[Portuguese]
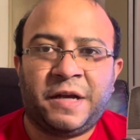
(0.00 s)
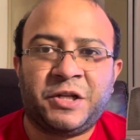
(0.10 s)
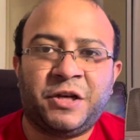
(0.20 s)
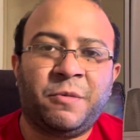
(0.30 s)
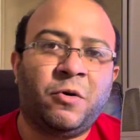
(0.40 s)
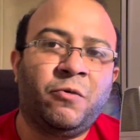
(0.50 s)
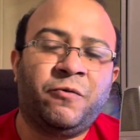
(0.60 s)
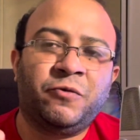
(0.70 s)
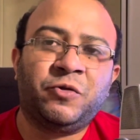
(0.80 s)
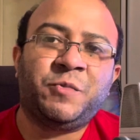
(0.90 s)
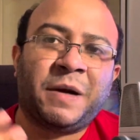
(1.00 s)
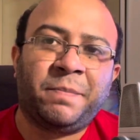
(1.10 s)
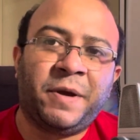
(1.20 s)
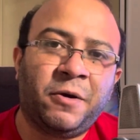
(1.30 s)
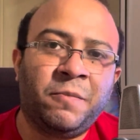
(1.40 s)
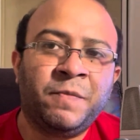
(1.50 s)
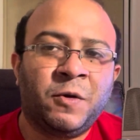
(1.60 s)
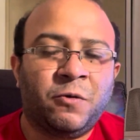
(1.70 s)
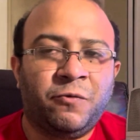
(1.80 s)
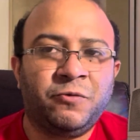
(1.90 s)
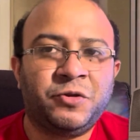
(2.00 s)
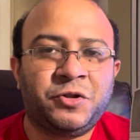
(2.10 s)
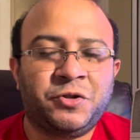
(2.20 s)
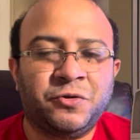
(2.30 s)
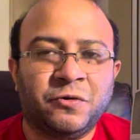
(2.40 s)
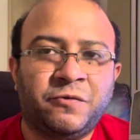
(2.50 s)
Que a gente chama ou fundo de papel ou fundo de tijolo.